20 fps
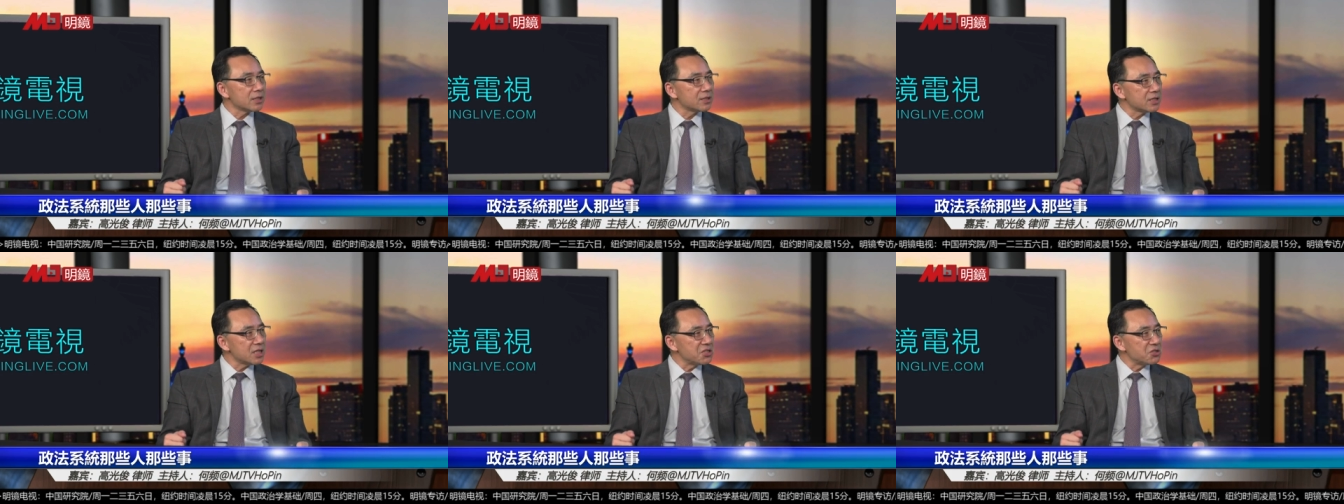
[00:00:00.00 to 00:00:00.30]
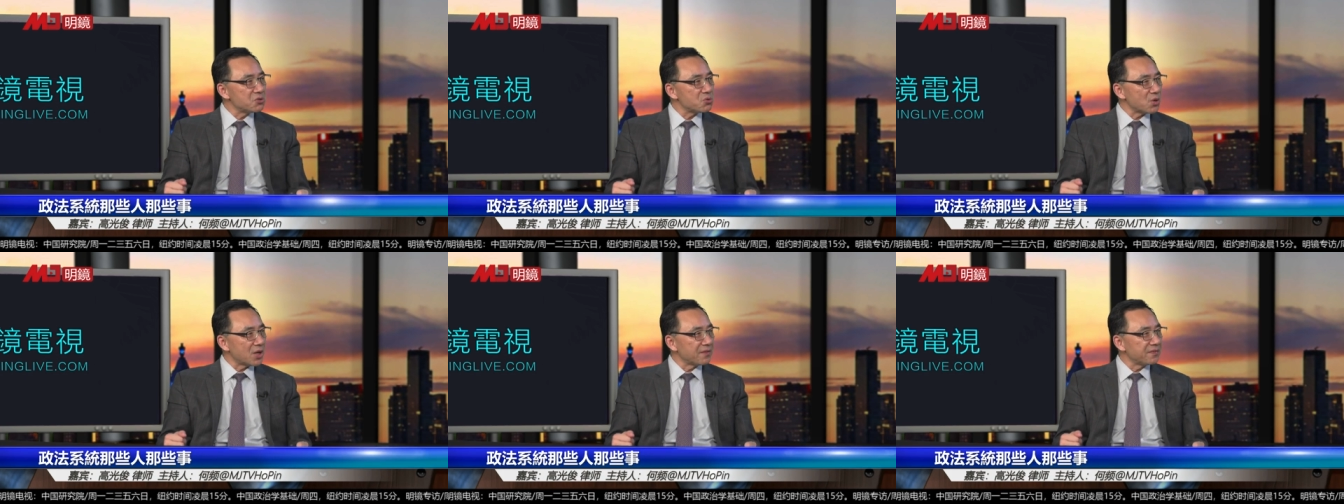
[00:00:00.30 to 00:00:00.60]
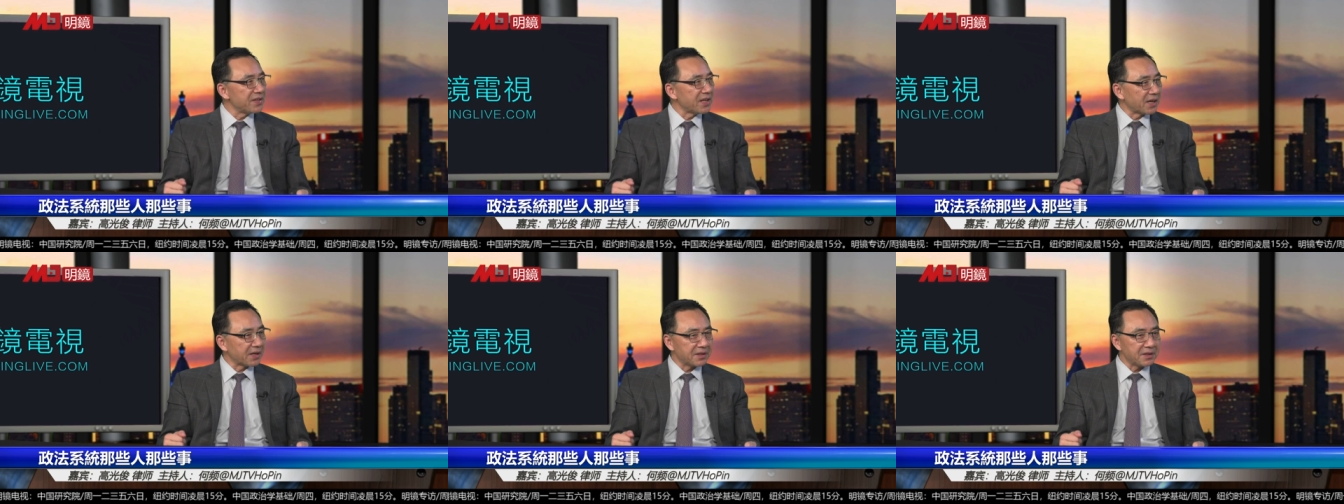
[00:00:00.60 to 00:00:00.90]
政权
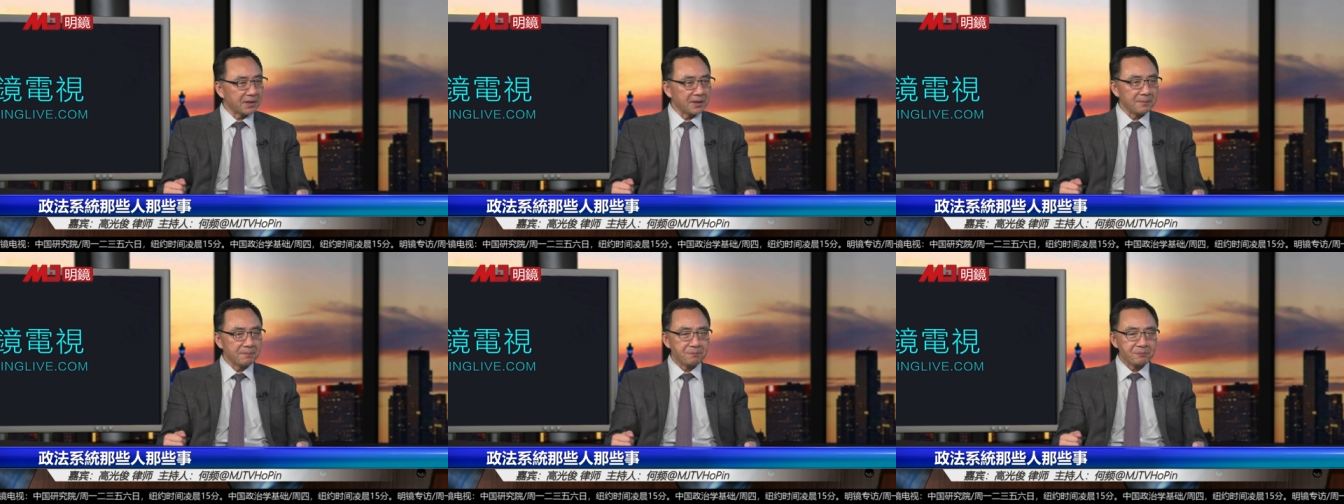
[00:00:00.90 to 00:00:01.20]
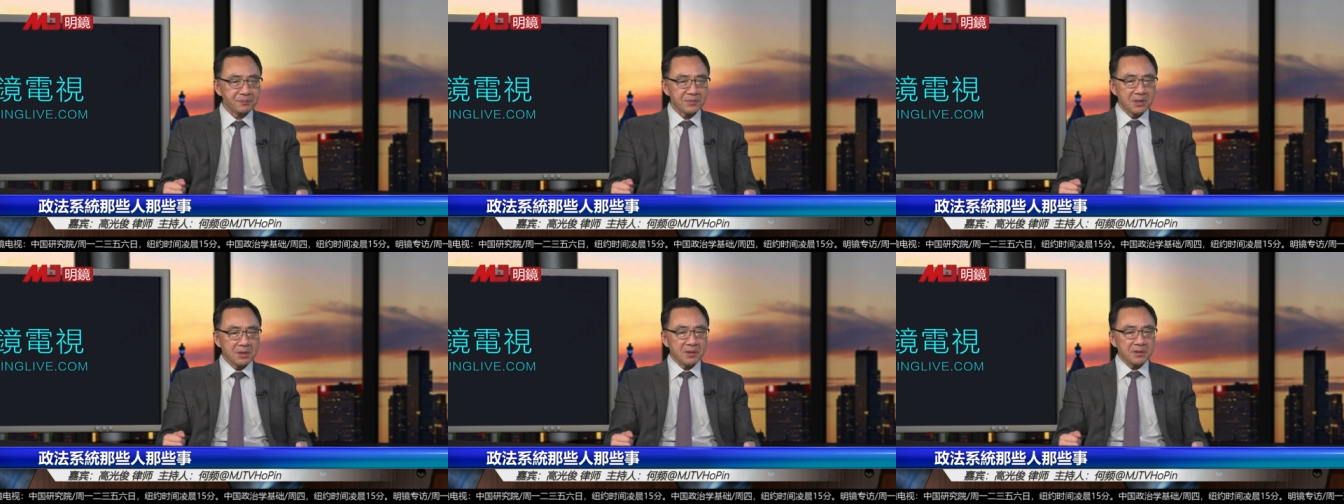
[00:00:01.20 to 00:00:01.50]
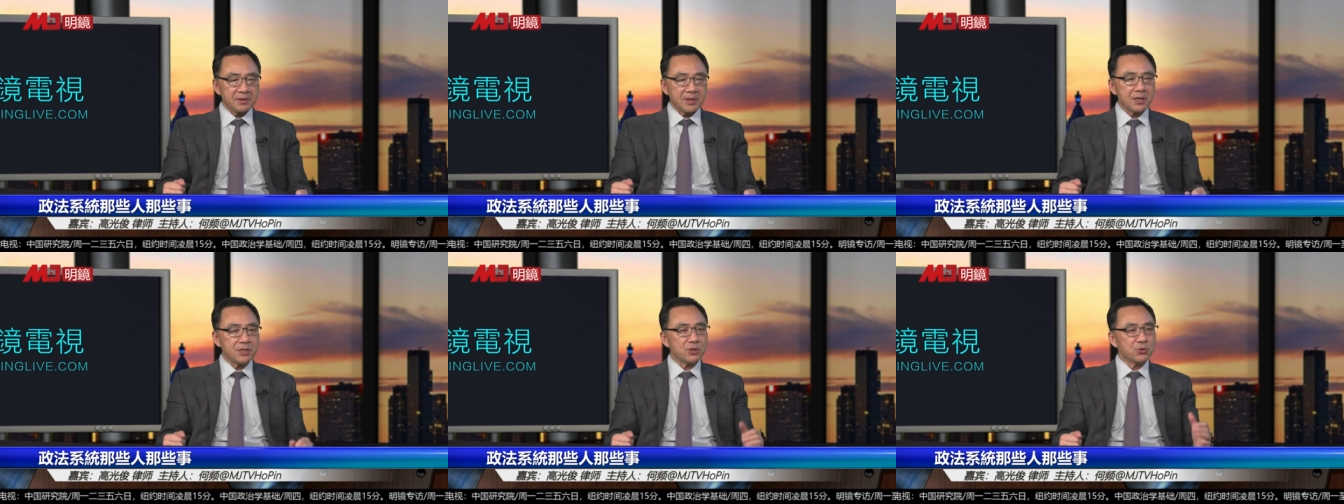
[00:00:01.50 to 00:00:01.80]

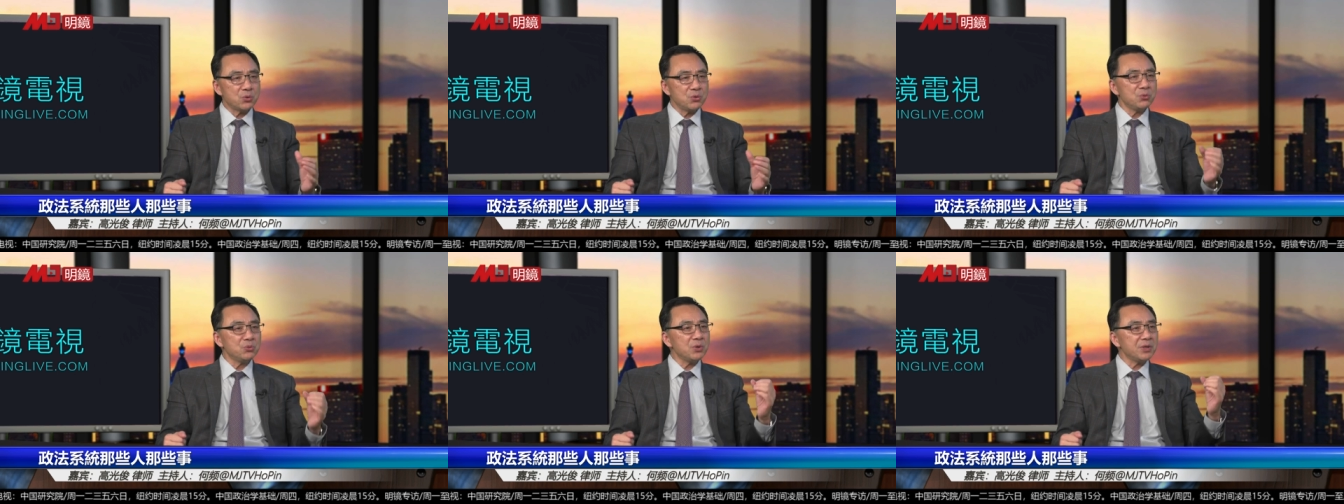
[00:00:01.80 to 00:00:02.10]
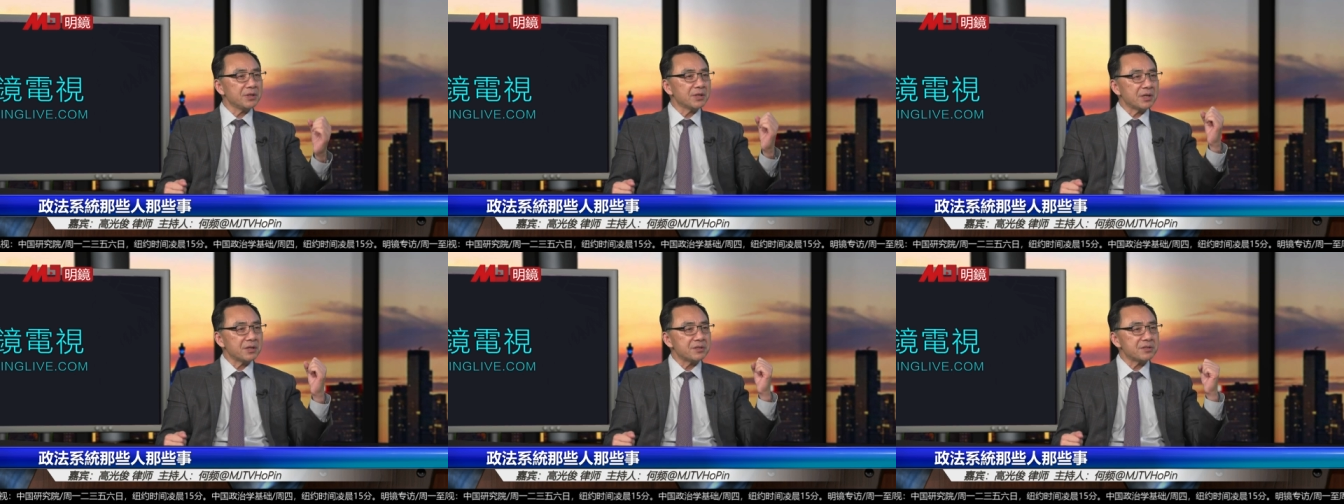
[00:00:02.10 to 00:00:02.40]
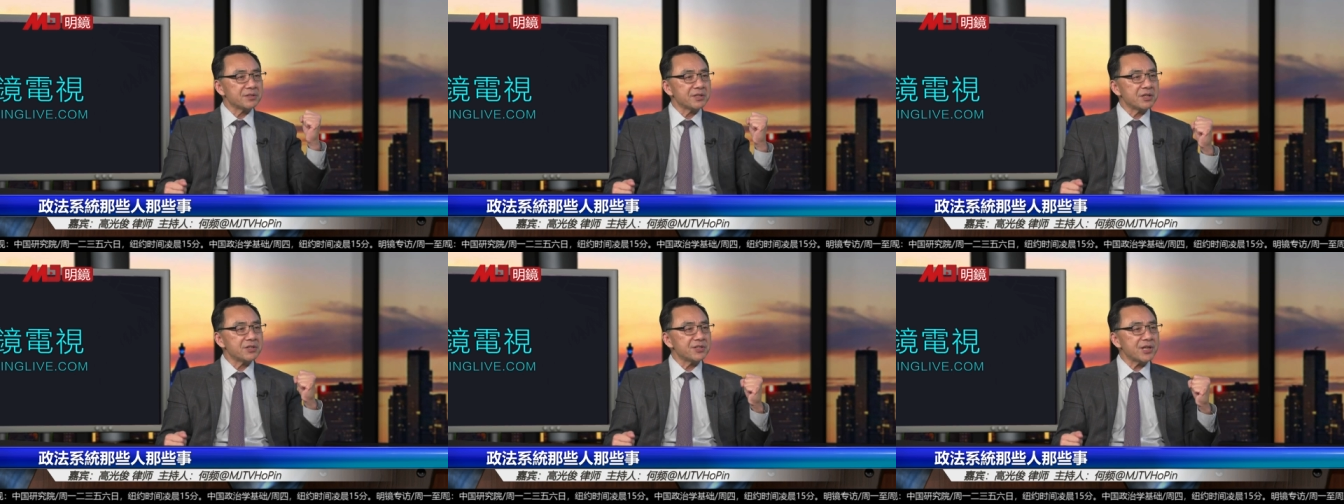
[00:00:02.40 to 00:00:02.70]
但是军队呢
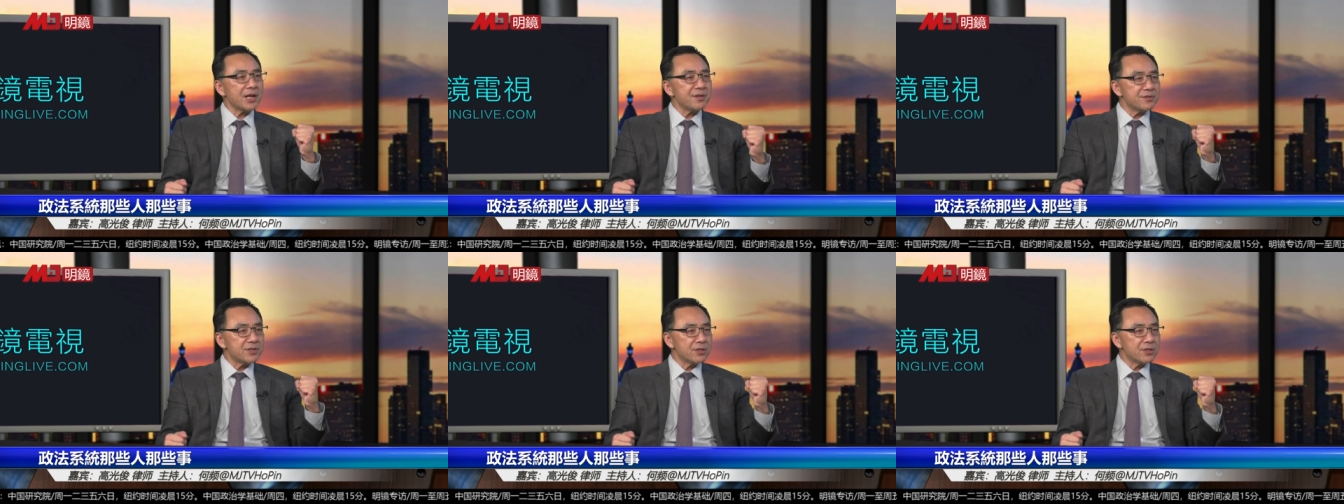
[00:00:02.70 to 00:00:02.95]
是在战